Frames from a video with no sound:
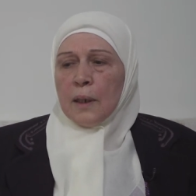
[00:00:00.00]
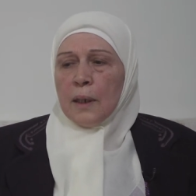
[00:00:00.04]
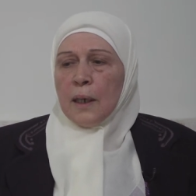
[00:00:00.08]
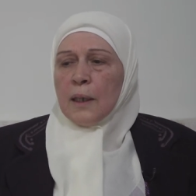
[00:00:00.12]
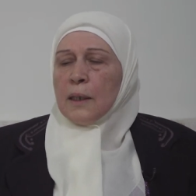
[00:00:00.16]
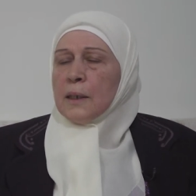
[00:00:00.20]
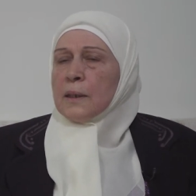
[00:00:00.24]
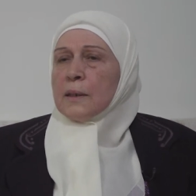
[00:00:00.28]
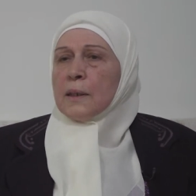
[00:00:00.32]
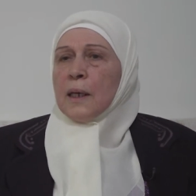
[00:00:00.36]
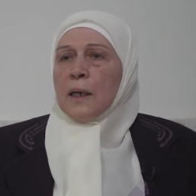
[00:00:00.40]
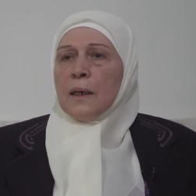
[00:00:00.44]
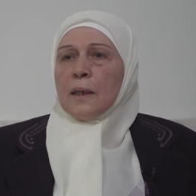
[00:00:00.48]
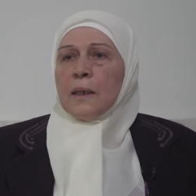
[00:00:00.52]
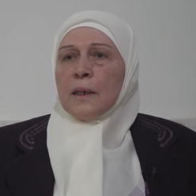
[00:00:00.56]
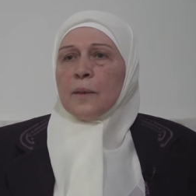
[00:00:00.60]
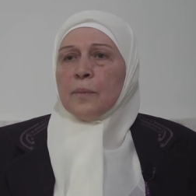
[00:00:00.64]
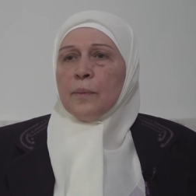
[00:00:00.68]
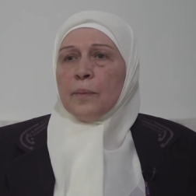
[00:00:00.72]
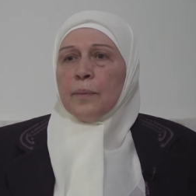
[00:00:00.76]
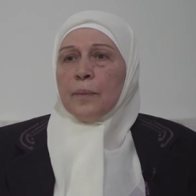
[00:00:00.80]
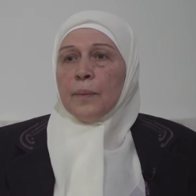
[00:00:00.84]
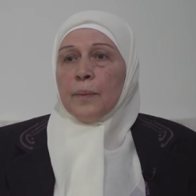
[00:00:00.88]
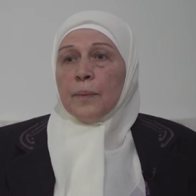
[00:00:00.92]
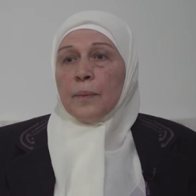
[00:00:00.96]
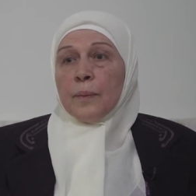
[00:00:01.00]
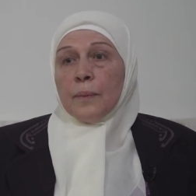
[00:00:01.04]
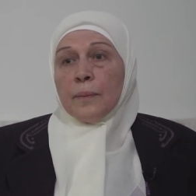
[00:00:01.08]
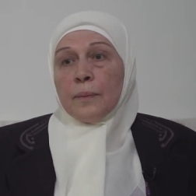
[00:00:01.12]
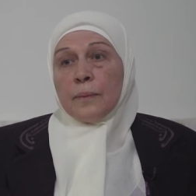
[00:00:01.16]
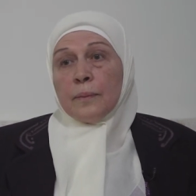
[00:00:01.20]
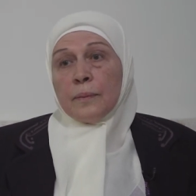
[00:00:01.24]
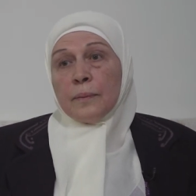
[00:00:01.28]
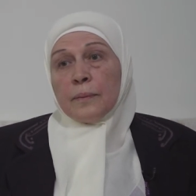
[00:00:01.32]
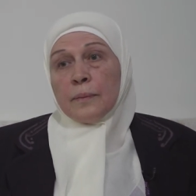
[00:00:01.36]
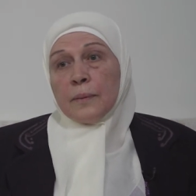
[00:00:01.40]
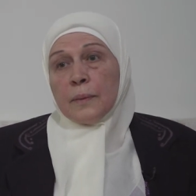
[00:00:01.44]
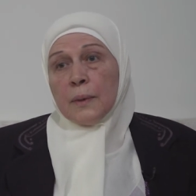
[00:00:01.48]
أي طالب
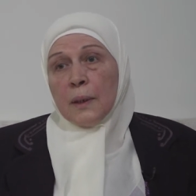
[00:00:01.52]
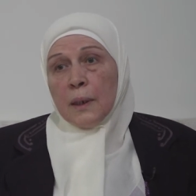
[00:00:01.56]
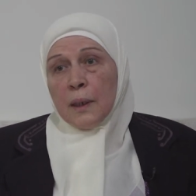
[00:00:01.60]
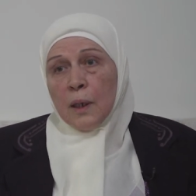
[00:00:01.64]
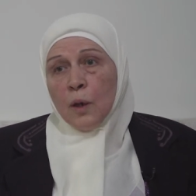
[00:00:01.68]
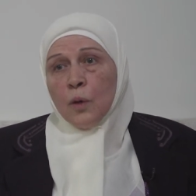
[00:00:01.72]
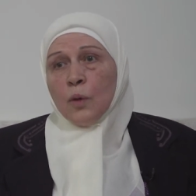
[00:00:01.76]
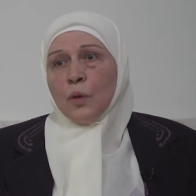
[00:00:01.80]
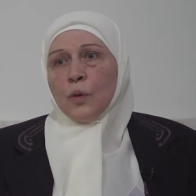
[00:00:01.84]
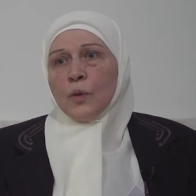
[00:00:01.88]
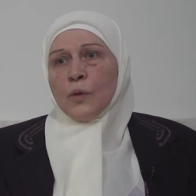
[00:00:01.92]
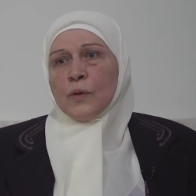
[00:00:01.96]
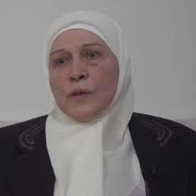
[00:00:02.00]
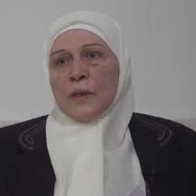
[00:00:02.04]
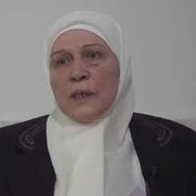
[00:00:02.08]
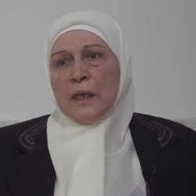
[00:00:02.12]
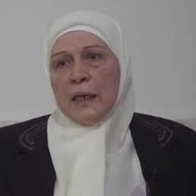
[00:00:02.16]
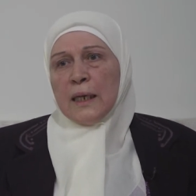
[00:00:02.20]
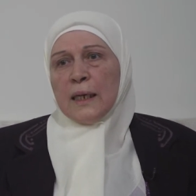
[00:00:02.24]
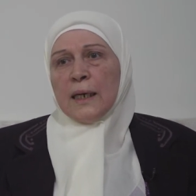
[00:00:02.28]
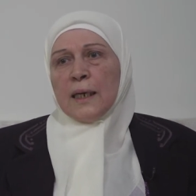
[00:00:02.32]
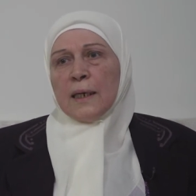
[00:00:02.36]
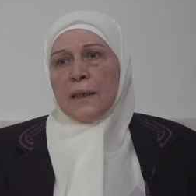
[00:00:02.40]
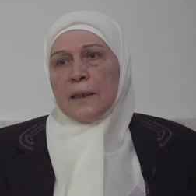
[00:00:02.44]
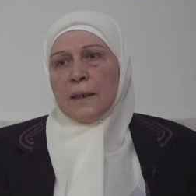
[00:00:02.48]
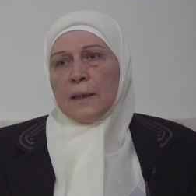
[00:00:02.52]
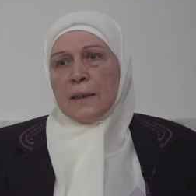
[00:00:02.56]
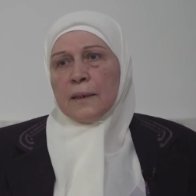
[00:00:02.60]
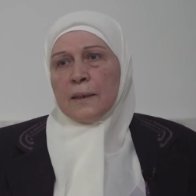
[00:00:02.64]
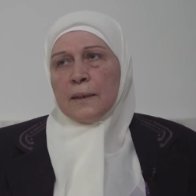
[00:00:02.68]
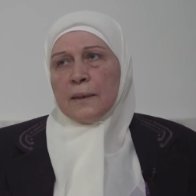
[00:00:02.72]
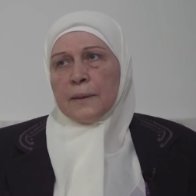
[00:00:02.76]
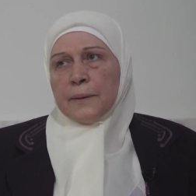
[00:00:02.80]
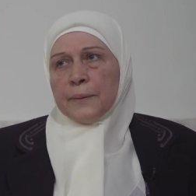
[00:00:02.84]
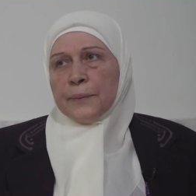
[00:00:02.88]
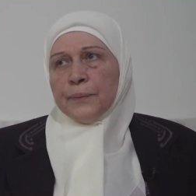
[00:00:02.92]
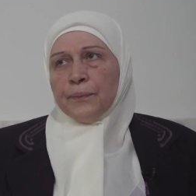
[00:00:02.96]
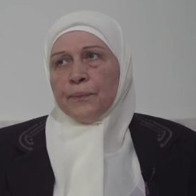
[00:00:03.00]
له صلة
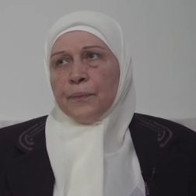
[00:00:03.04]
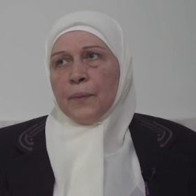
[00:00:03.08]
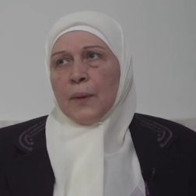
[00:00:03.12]
آه،